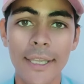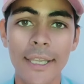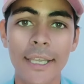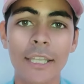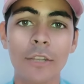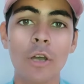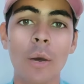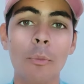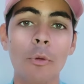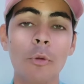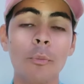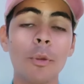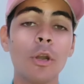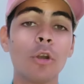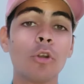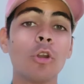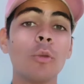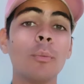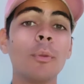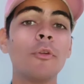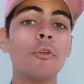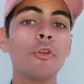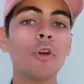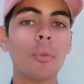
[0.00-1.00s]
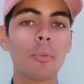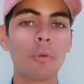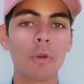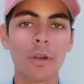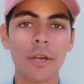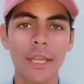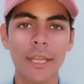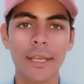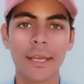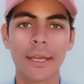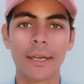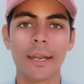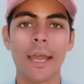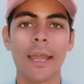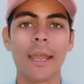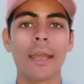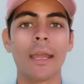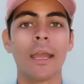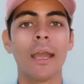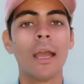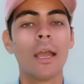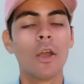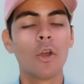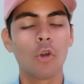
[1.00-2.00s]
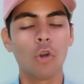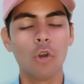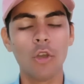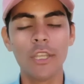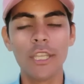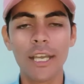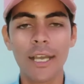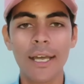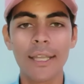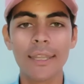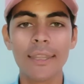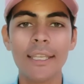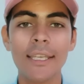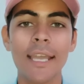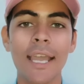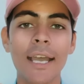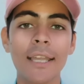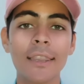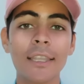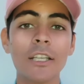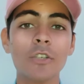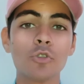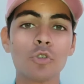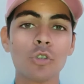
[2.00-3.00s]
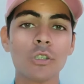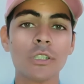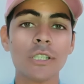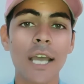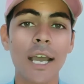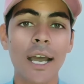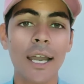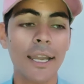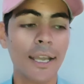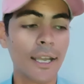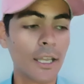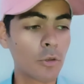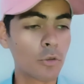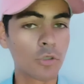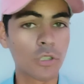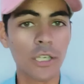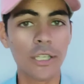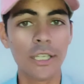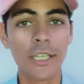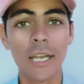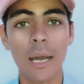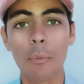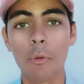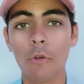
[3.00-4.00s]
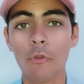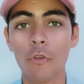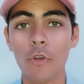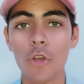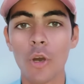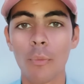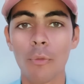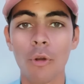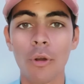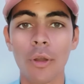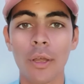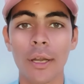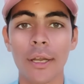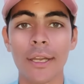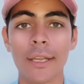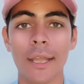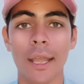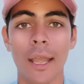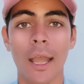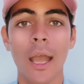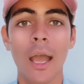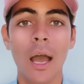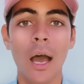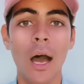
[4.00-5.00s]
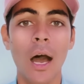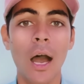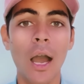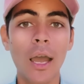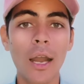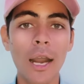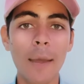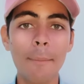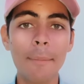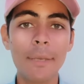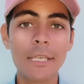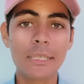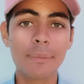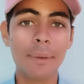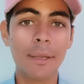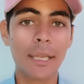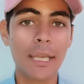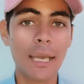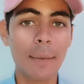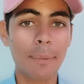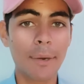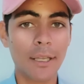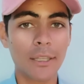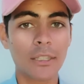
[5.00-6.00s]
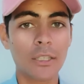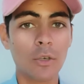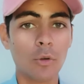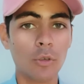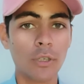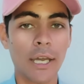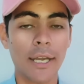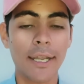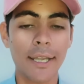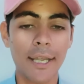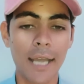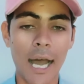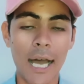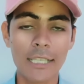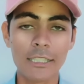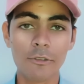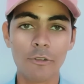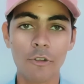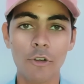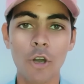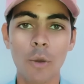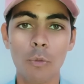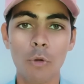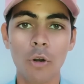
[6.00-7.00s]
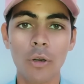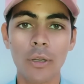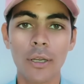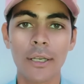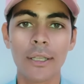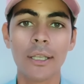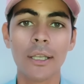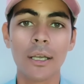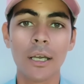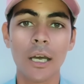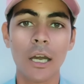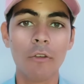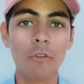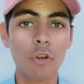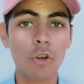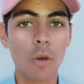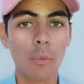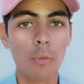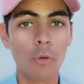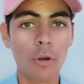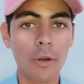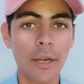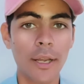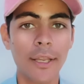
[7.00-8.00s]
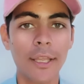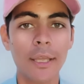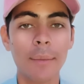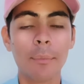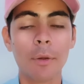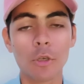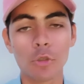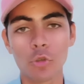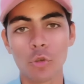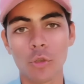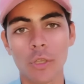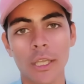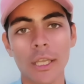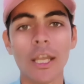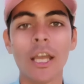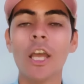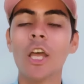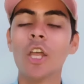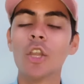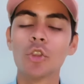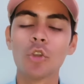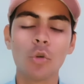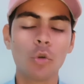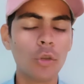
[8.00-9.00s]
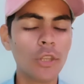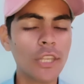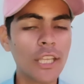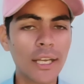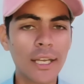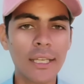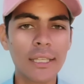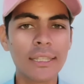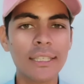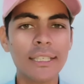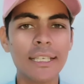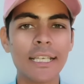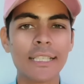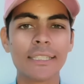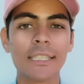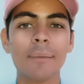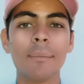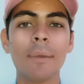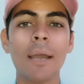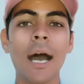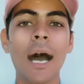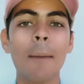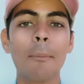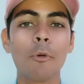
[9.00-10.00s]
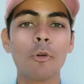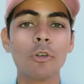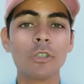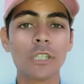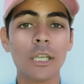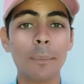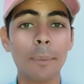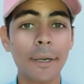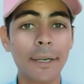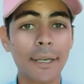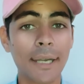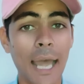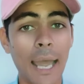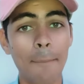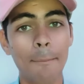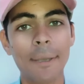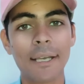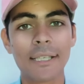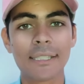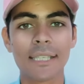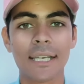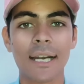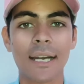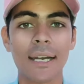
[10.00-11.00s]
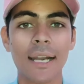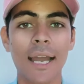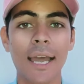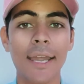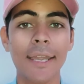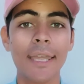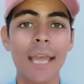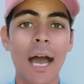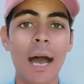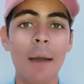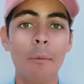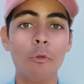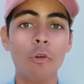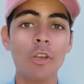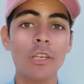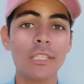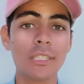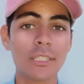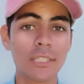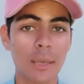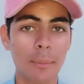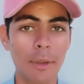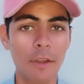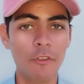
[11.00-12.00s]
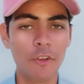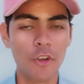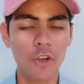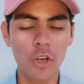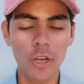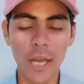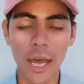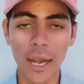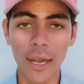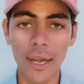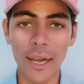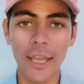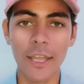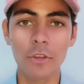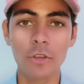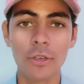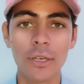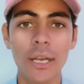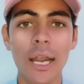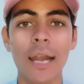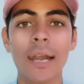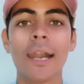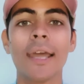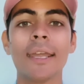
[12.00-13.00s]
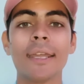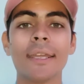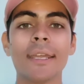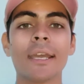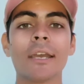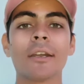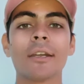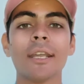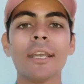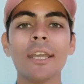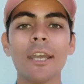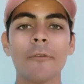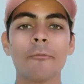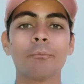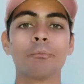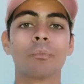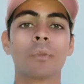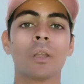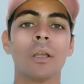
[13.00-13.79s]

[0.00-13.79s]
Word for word: किए तो आपको बिल्कुल भी वीडियो अपलोड नहीं करना है कोई दिक्कत नहीं एक दिन छूट जाएगा लेकिन दूसरे दिन आपको वीडियो अपलोड करनी है अगर आप बीच में गैप रखते हो यानी कि आज वीडियो अपलोड कर दी कल वीडियो अपलोड नहीं की परसों की तो कोई दिक्कत नहीं ऐसे में आपको सिर्फ टाइम फिक्स रखना है कि आपको इस समय वीडियो डालना है तो डालना ही है ठीक है